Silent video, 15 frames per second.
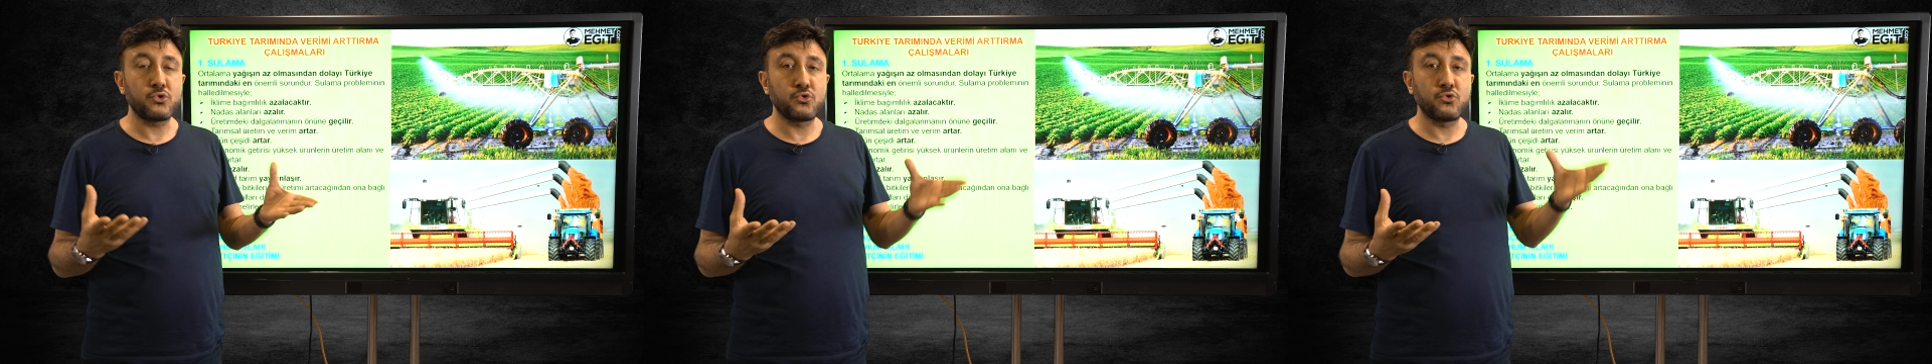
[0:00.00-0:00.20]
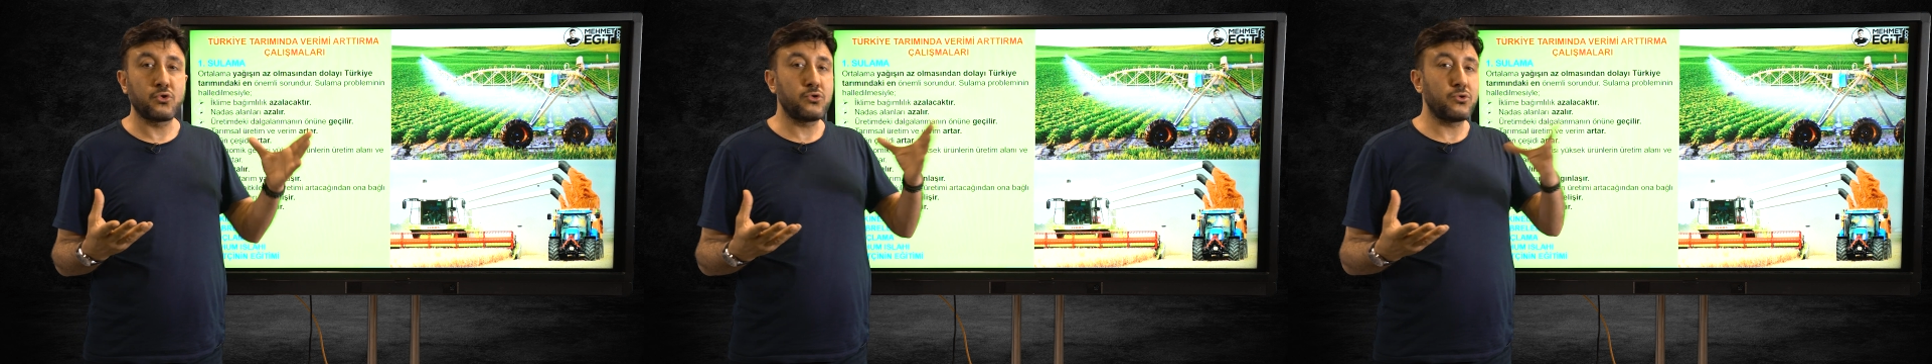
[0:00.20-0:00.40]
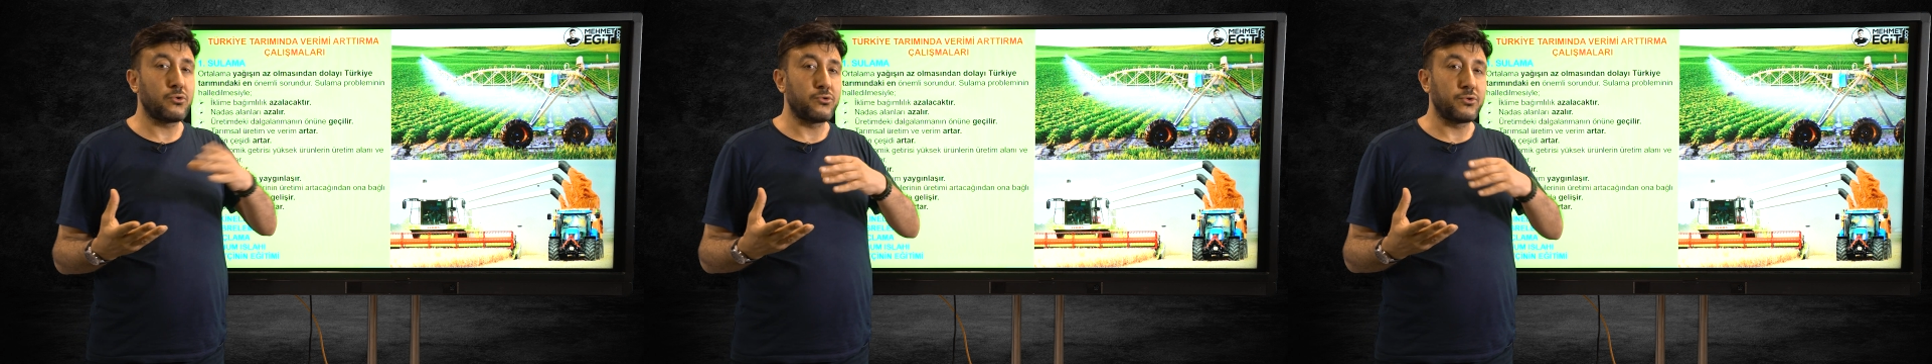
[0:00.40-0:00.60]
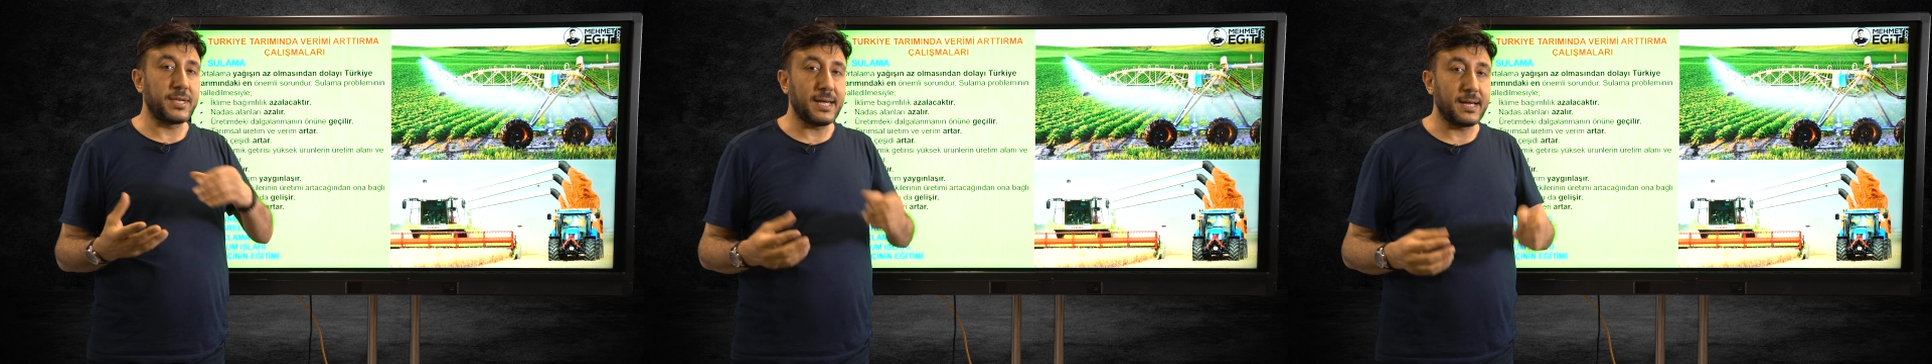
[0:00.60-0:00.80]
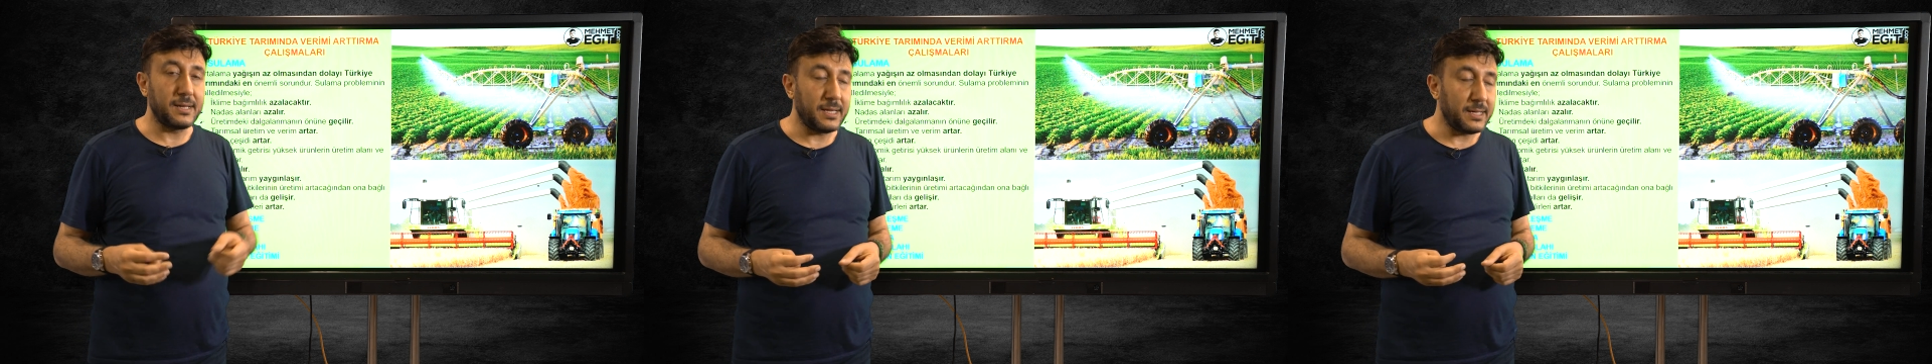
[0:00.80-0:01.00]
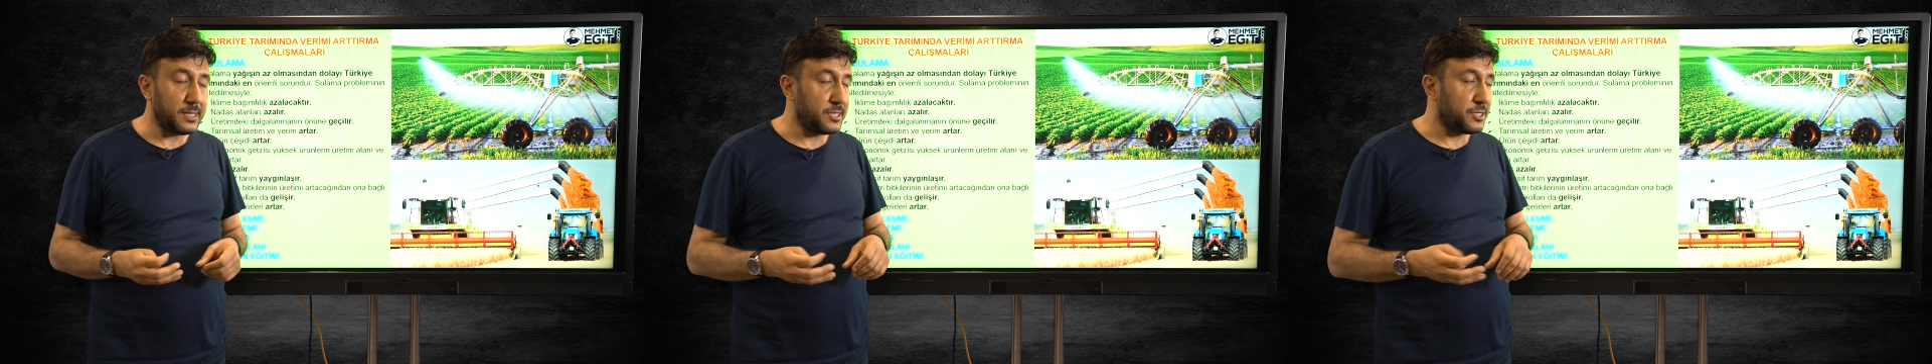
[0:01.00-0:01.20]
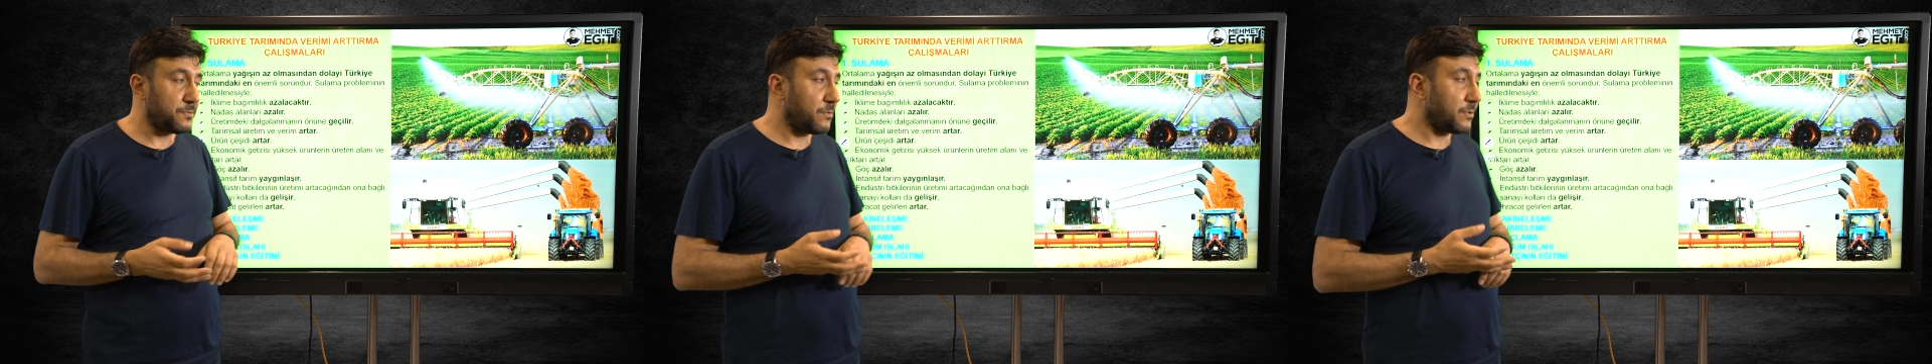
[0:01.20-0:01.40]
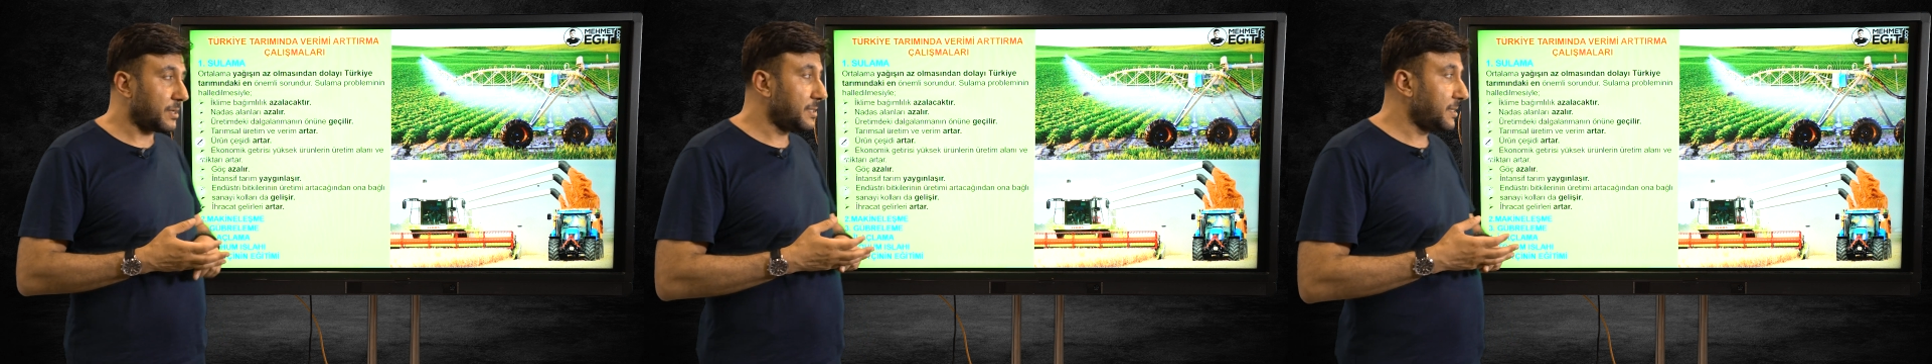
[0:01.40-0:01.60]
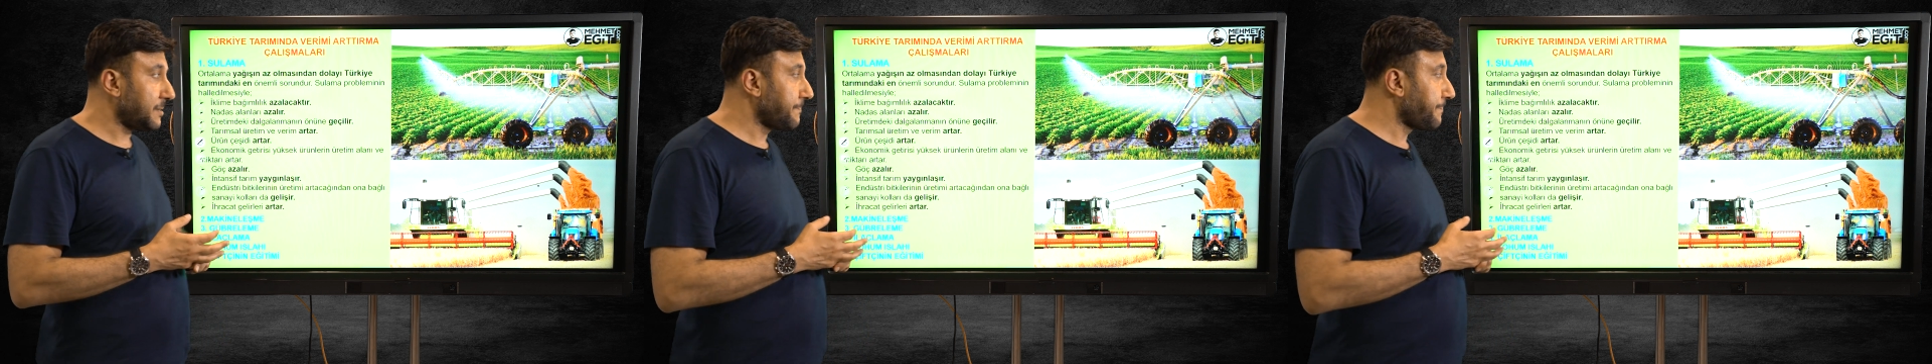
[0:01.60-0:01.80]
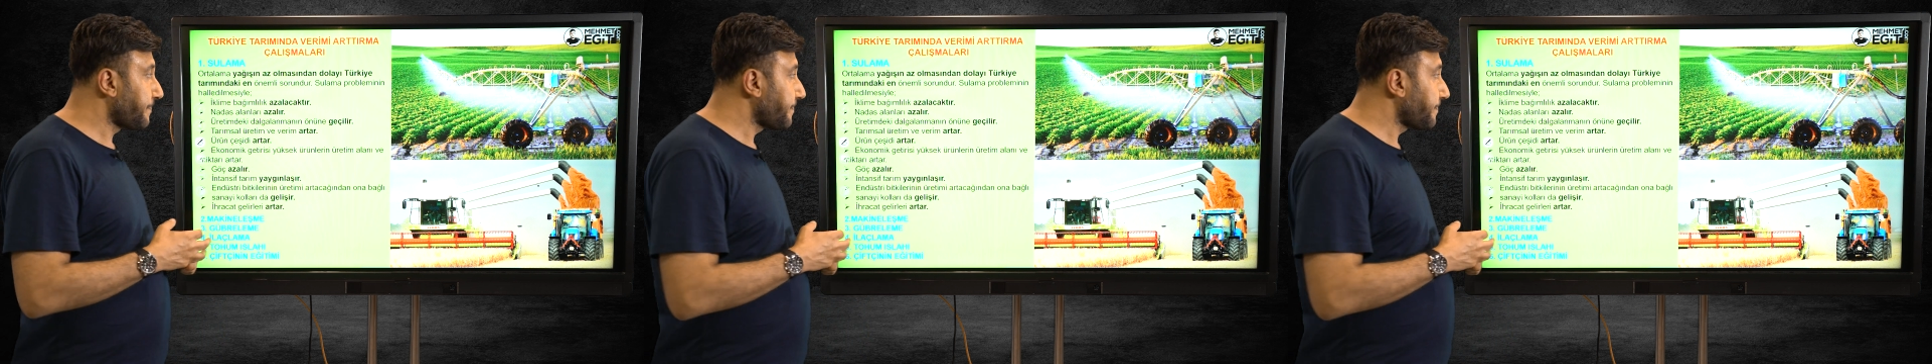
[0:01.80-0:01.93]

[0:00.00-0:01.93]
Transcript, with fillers: Sorun olduğu yerler iç bölgeler.